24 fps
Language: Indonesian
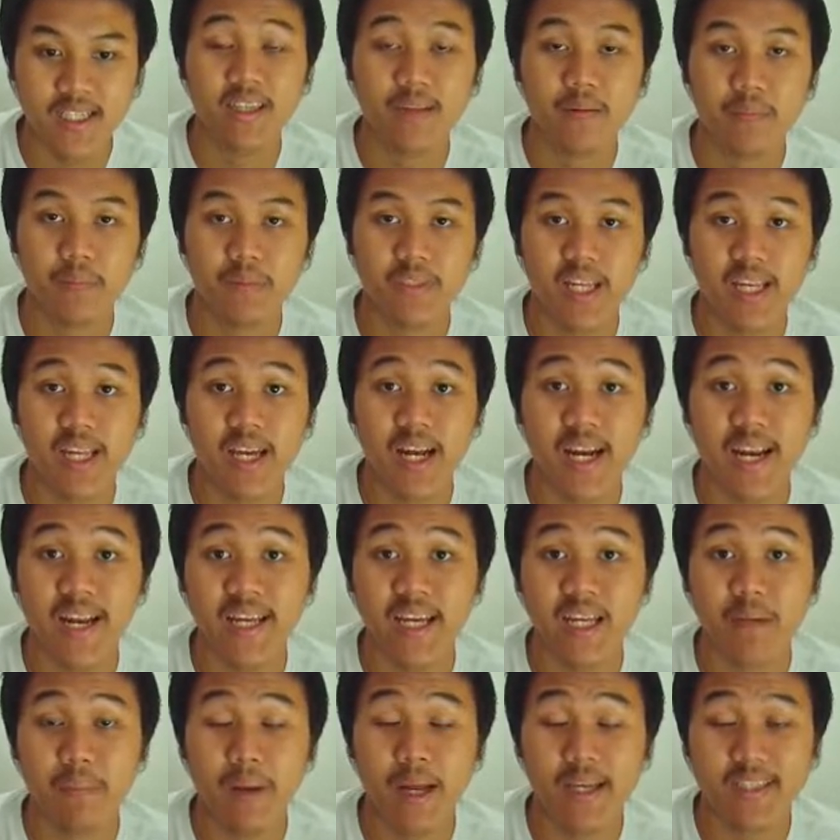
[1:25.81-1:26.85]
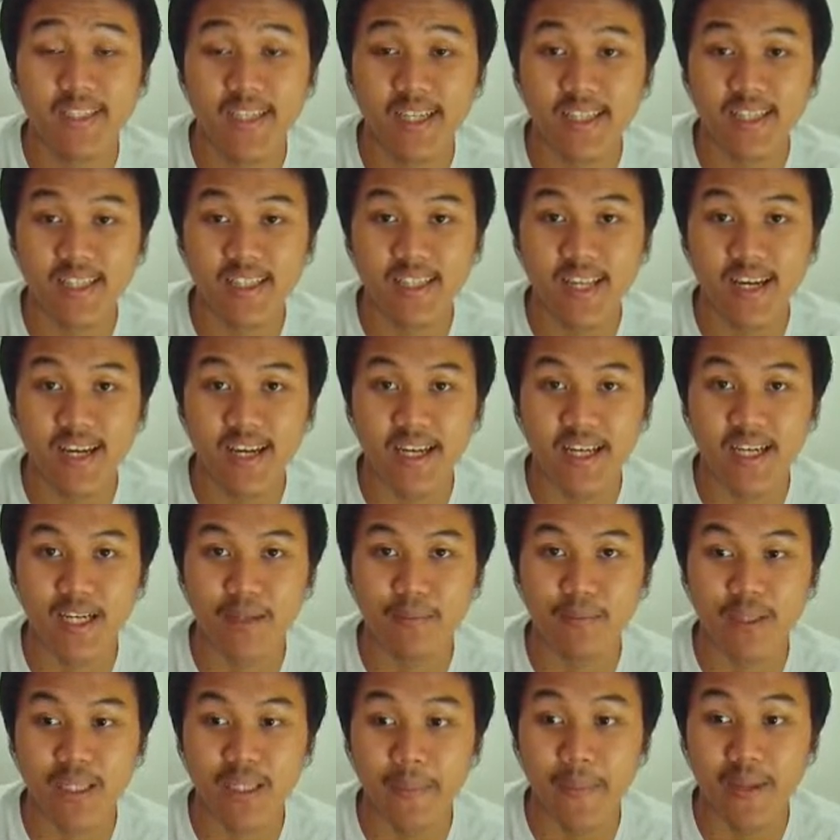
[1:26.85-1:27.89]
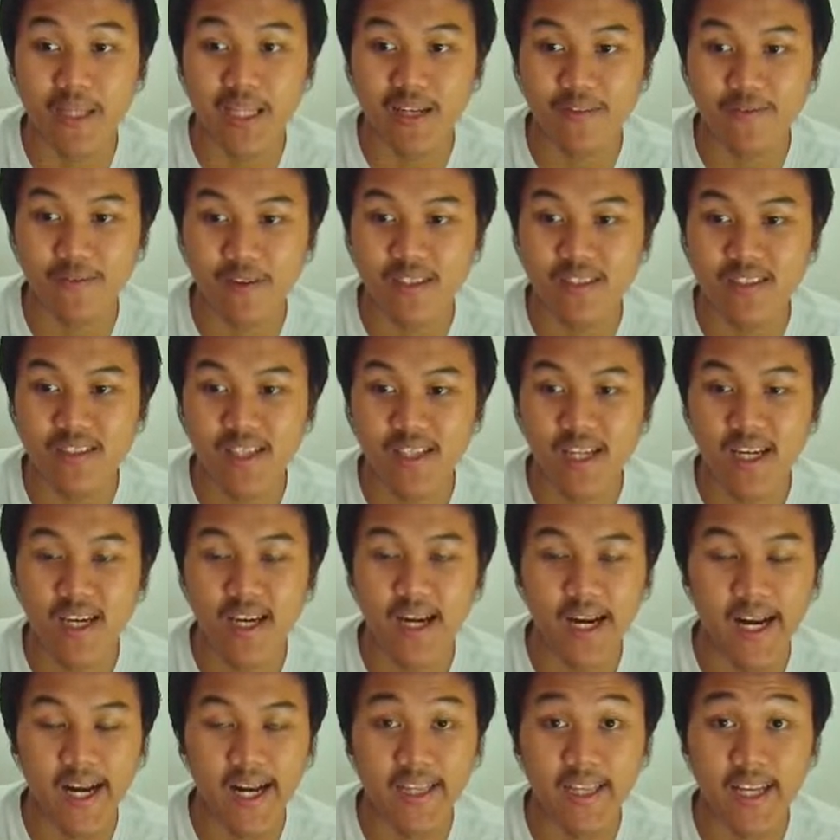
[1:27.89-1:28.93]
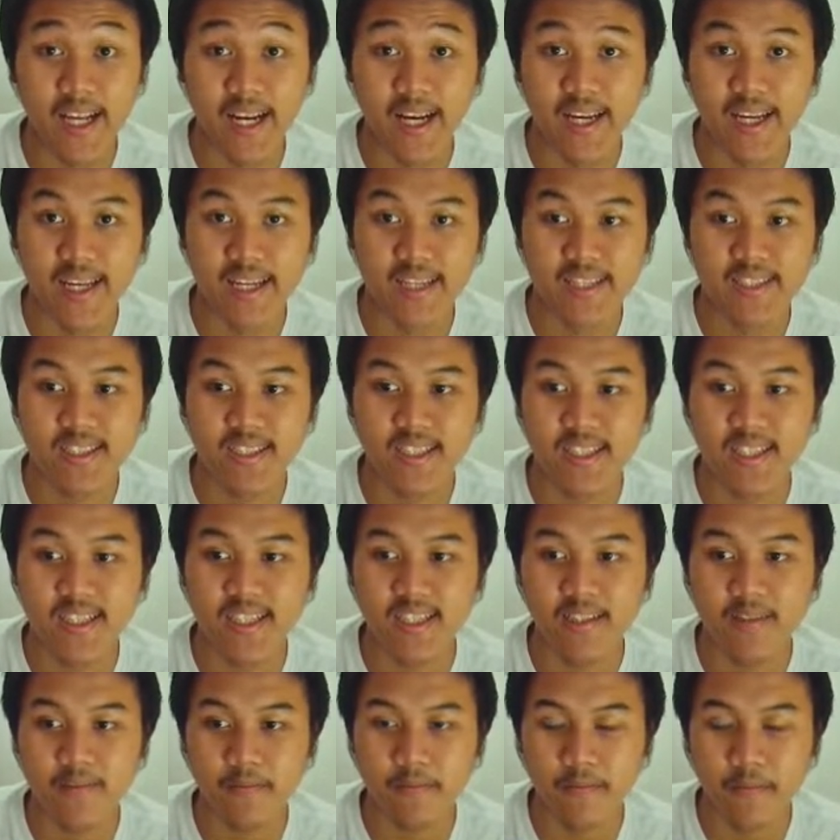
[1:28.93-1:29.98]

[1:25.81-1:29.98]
Misalnya kalian ingin belajar tentang yang namanya metaverse, kalian tinggal klik di sini.